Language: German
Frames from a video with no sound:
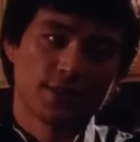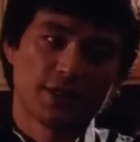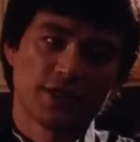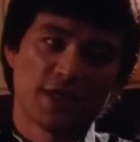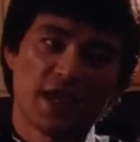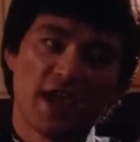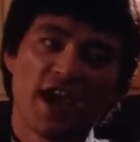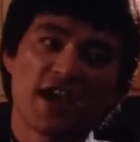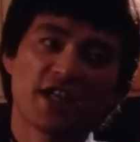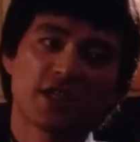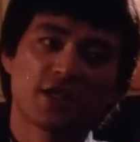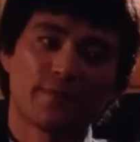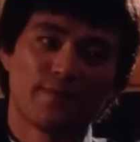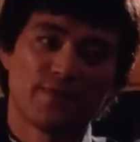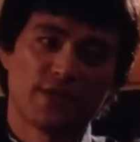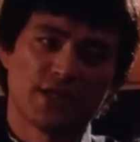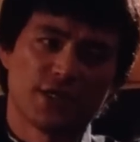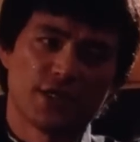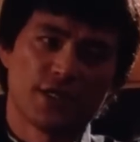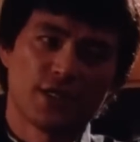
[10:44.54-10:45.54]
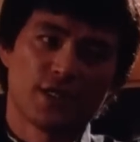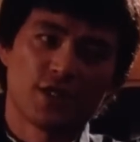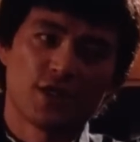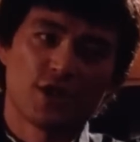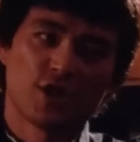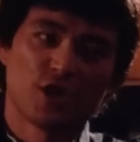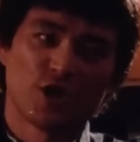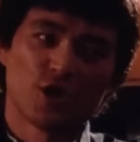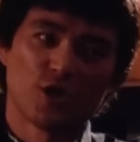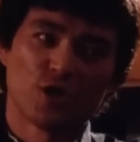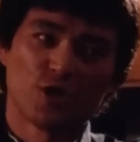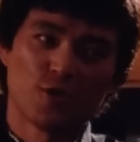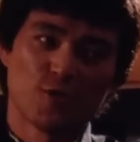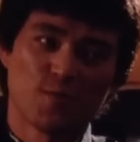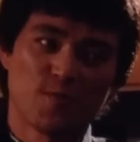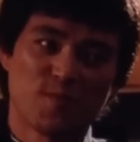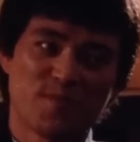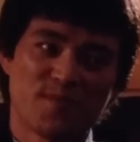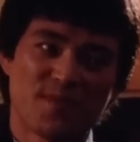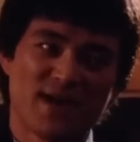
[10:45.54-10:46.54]
und sprach alle Dialogzeilen
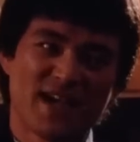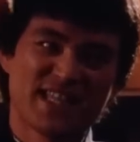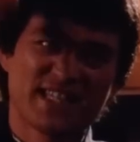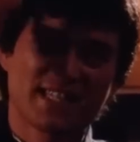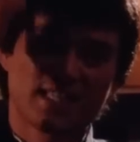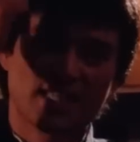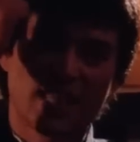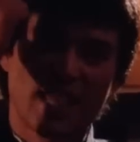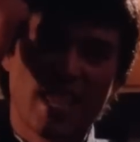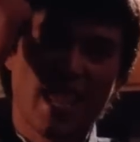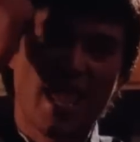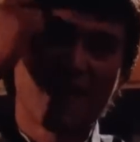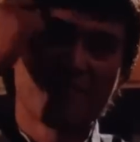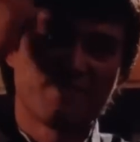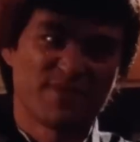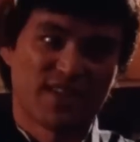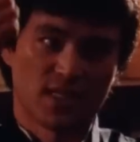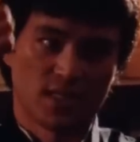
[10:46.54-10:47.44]
auf Koreanisch.